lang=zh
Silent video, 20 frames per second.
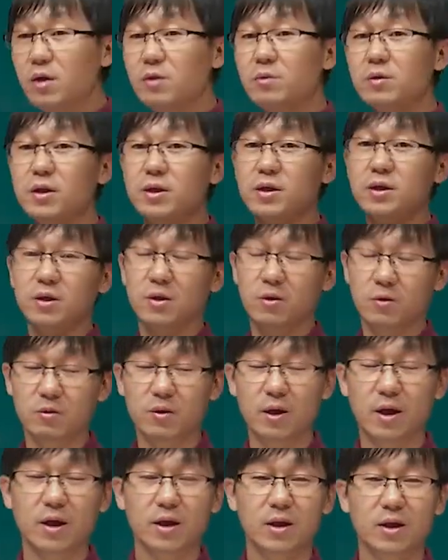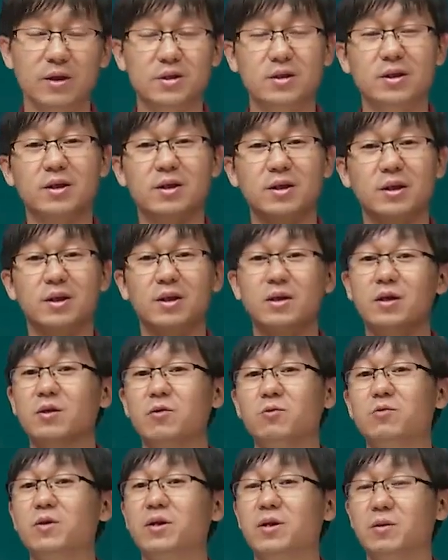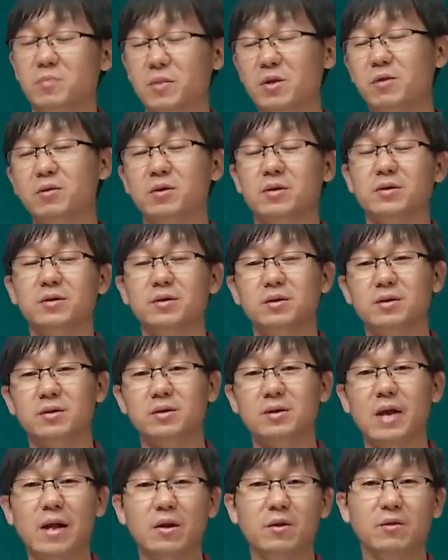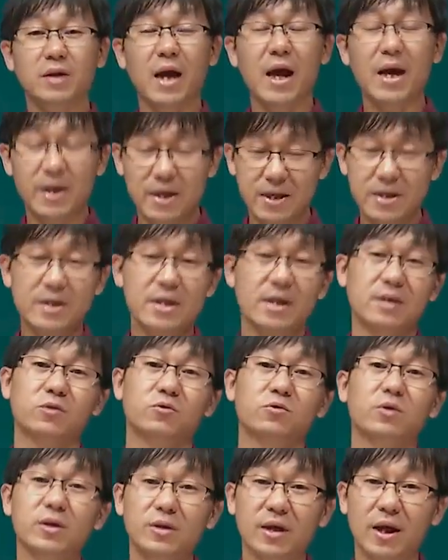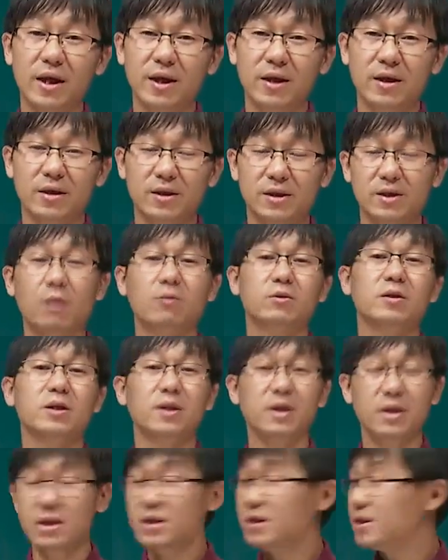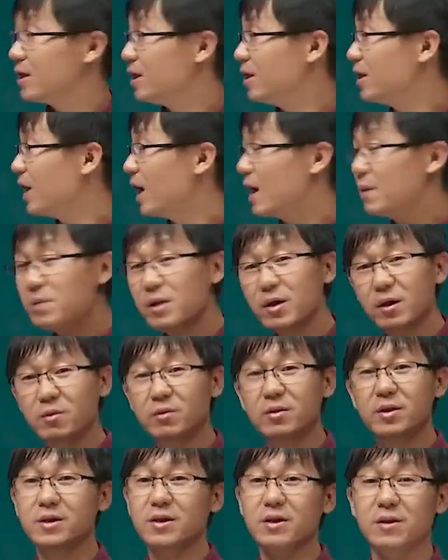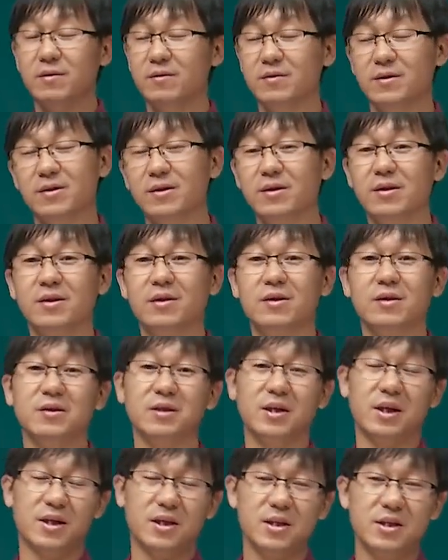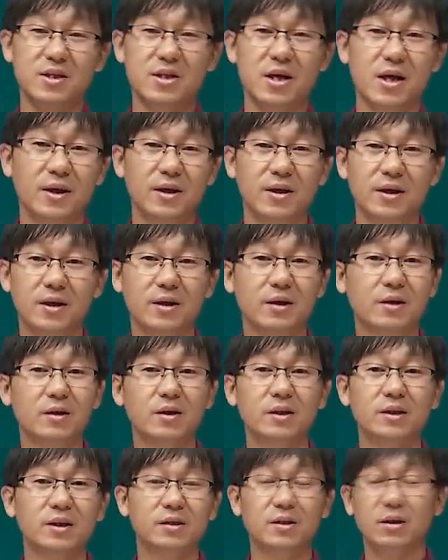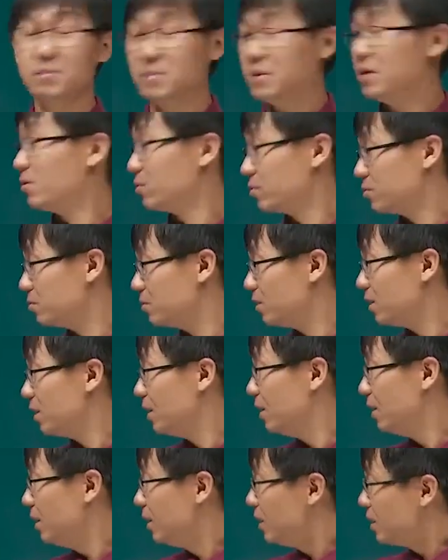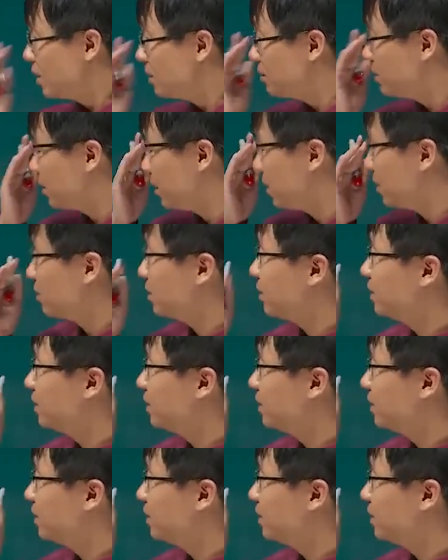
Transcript: 购的时候啊，这个会没有。达到太理想的状态啊，少挣了一些。IPO 的时候呢，可能很理想啊，挣的比较多。那么你到